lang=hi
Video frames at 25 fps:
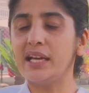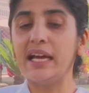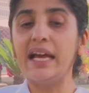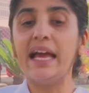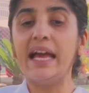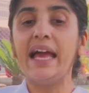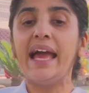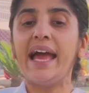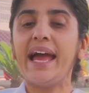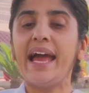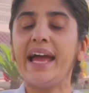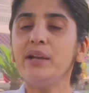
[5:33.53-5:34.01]

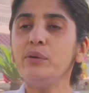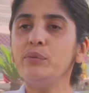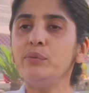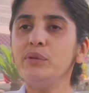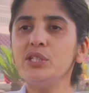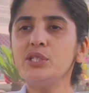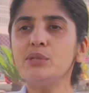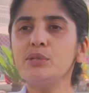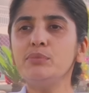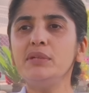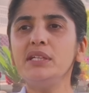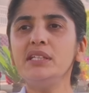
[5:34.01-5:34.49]
है एंड
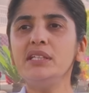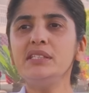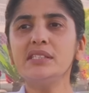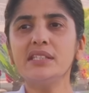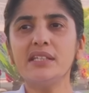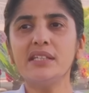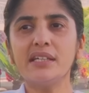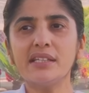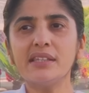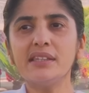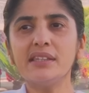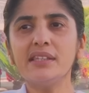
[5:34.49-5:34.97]
विच मीन्स
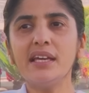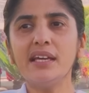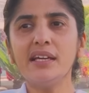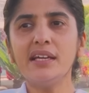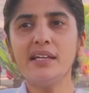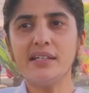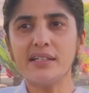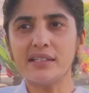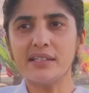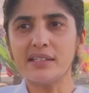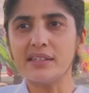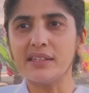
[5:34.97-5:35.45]
करते
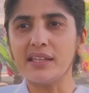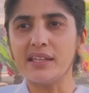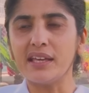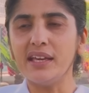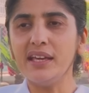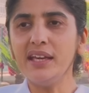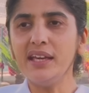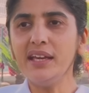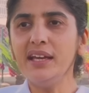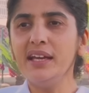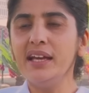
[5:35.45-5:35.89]
करते